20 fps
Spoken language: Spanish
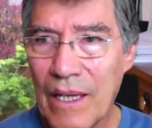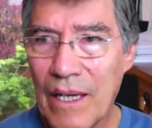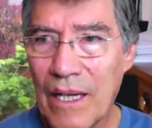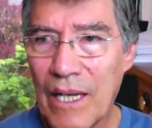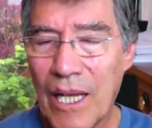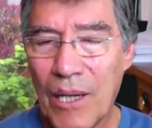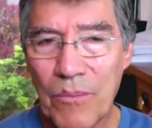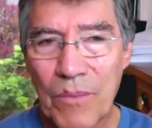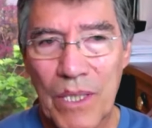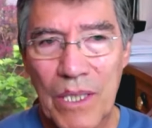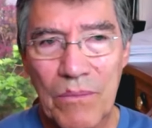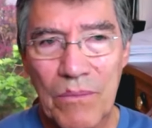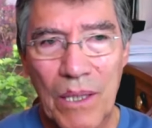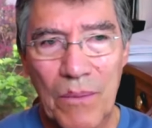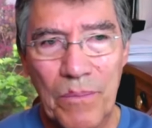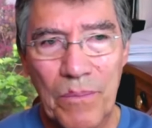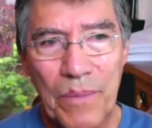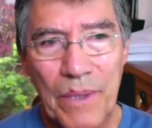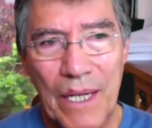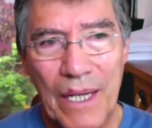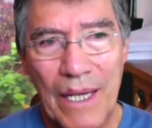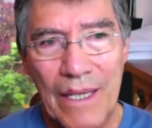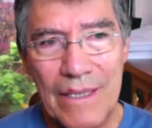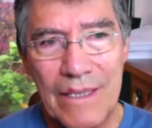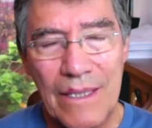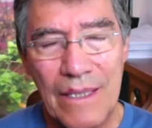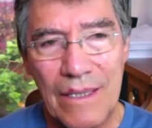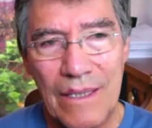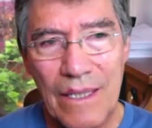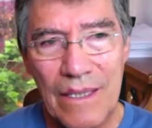La misma
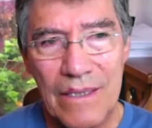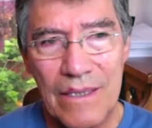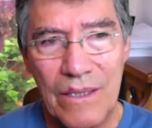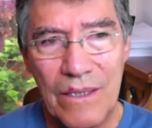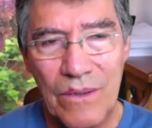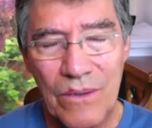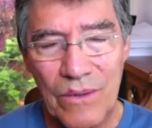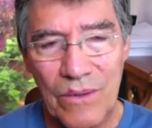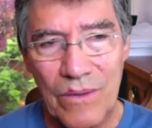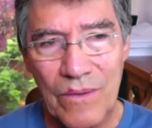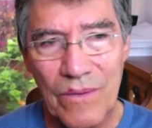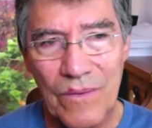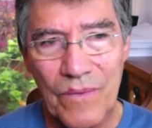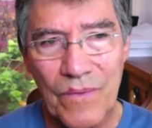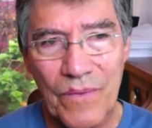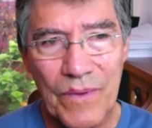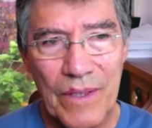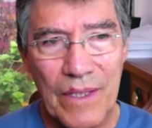preasignación